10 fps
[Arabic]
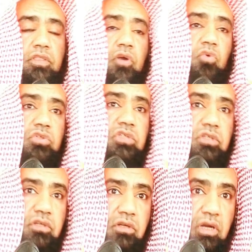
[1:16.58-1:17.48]
إذا
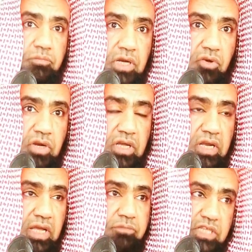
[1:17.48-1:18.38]
قلت ربنا
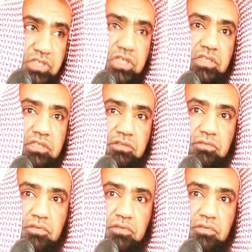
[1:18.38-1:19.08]
ولك الحمد تزيد